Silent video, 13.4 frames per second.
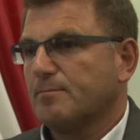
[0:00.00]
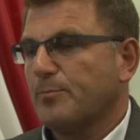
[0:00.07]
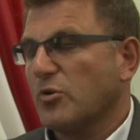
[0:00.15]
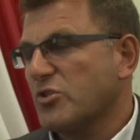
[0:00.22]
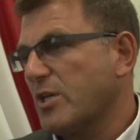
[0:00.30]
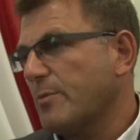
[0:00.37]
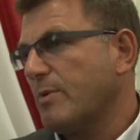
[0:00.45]

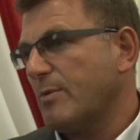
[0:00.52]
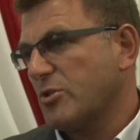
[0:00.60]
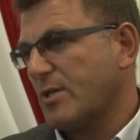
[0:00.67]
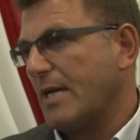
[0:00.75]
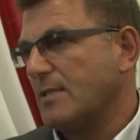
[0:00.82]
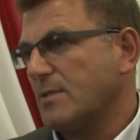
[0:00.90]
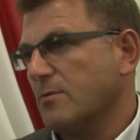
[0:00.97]
Potrzeby
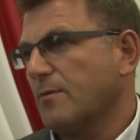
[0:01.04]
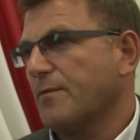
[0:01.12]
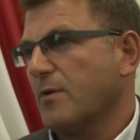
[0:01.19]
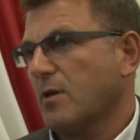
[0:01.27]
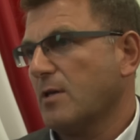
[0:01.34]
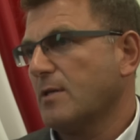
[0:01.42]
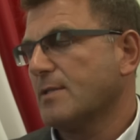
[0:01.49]

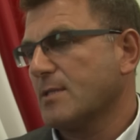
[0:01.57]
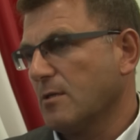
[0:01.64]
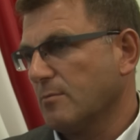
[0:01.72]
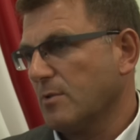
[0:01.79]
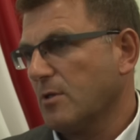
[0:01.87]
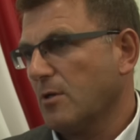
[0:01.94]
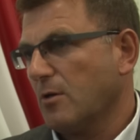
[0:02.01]
mieszkańców
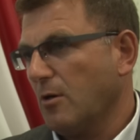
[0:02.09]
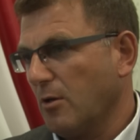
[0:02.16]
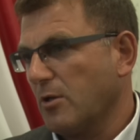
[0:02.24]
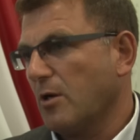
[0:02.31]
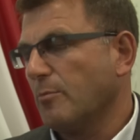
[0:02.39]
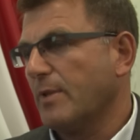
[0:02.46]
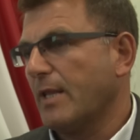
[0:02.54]
są
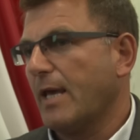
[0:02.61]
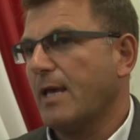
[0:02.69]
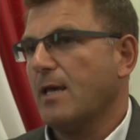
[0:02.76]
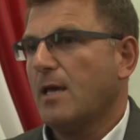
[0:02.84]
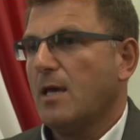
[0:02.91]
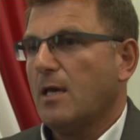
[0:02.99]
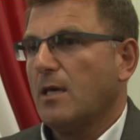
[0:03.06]

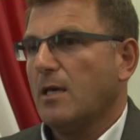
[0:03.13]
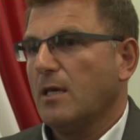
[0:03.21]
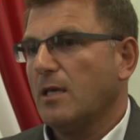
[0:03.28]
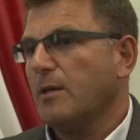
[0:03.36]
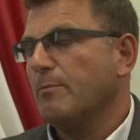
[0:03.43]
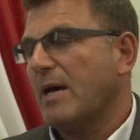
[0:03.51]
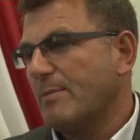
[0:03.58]
ogromne
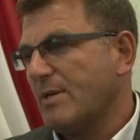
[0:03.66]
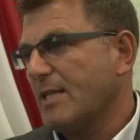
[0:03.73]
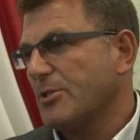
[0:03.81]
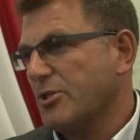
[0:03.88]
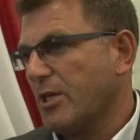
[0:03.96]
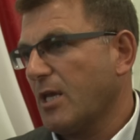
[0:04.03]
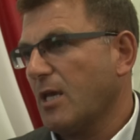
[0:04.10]
i mamy
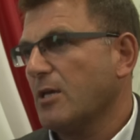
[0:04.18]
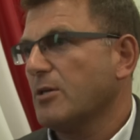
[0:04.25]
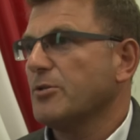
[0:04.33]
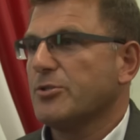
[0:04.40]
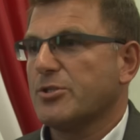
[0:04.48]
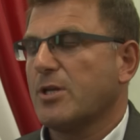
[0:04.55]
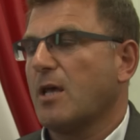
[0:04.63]
nadzieję,
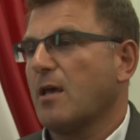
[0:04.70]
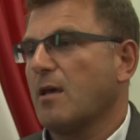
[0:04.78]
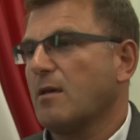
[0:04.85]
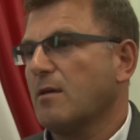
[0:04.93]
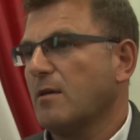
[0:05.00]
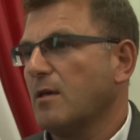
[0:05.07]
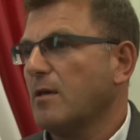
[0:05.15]

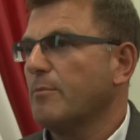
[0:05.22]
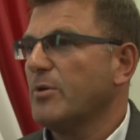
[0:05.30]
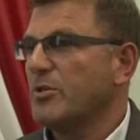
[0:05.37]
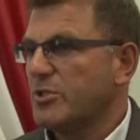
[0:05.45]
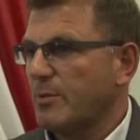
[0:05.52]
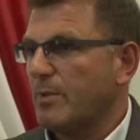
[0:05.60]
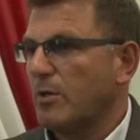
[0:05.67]
że e,
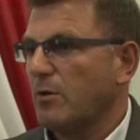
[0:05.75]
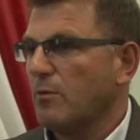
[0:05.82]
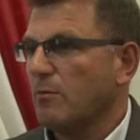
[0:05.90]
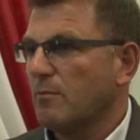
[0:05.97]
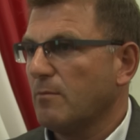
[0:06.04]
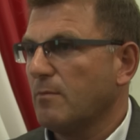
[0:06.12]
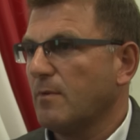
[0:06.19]
będziemy
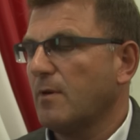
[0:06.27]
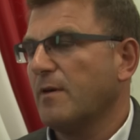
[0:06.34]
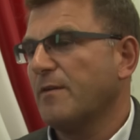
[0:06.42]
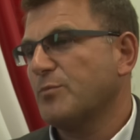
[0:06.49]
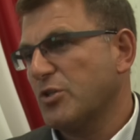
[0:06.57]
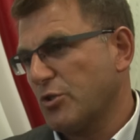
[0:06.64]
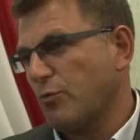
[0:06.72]
e,
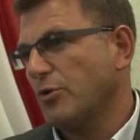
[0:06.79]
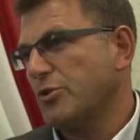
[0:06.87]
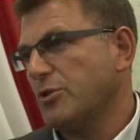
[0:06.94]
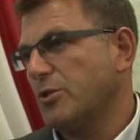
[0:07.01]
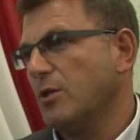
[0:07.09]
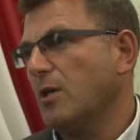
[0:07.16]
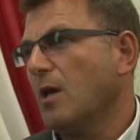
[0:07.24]
w
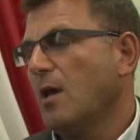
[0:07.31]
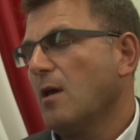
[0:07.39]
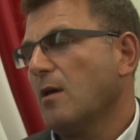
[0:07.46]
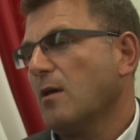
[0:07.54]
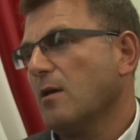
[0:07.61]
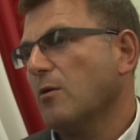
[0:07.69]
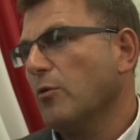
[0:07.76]
przyszłości
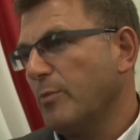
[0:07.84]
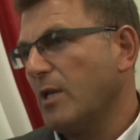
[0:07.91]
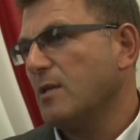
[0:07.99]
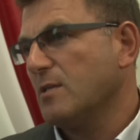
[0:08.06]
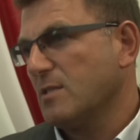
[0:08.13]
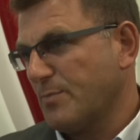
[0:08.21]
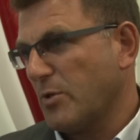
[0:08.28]
e,
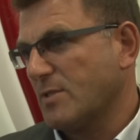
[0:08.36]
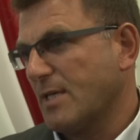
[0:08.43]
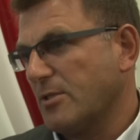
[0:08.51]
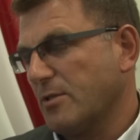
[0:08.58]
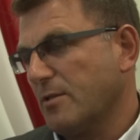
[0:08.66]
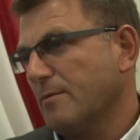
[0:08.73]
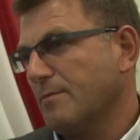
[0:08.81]
umieli
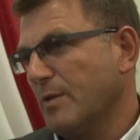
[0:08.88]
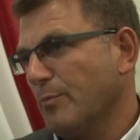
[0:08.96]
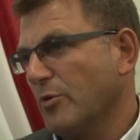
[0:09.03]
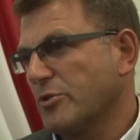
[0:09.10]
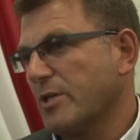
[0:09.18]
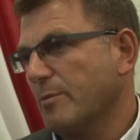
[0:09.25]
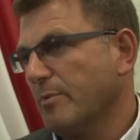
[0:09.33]
sprostać tym
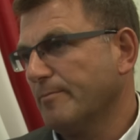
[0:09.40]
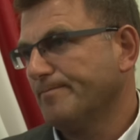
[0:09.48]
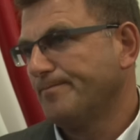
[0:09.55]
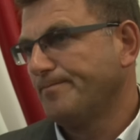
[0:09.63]
potrzebom.